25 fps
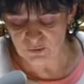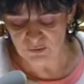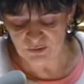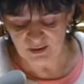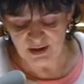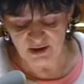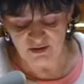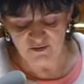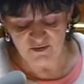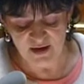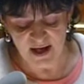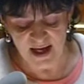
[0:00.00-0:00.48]
du
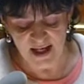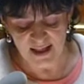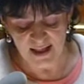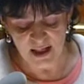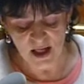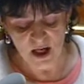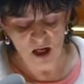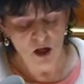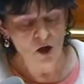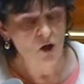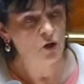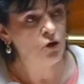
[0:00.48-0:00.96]
travail
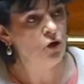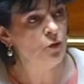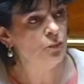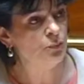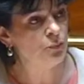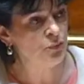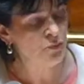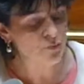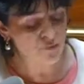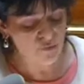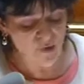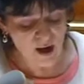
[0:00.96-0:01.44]
le
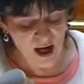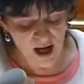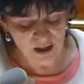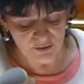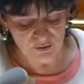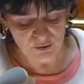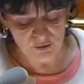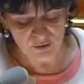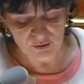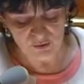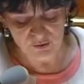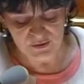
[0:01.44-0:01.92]
pouvoir
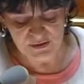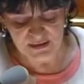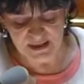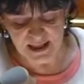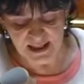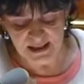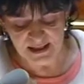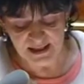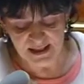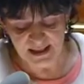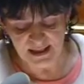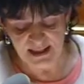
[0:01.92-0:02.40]
de
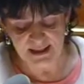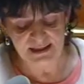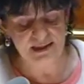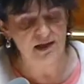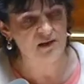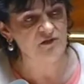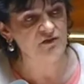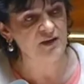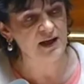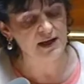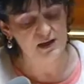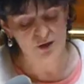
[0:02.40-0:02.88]
constater les
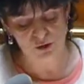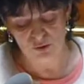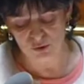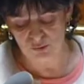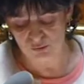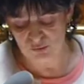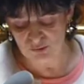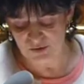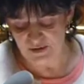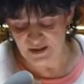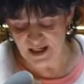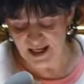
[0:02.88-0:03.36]
infractions
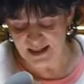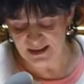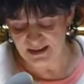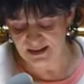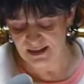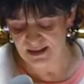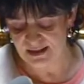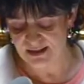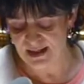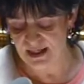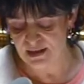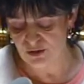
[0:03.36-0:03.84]
de traite
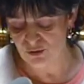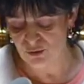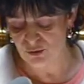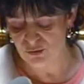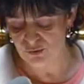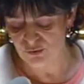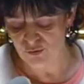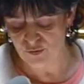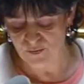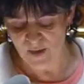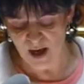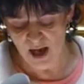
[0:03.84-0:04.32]
des
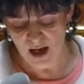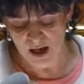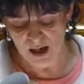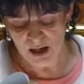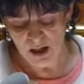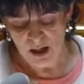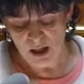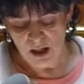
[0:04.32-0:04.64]
êtres humains,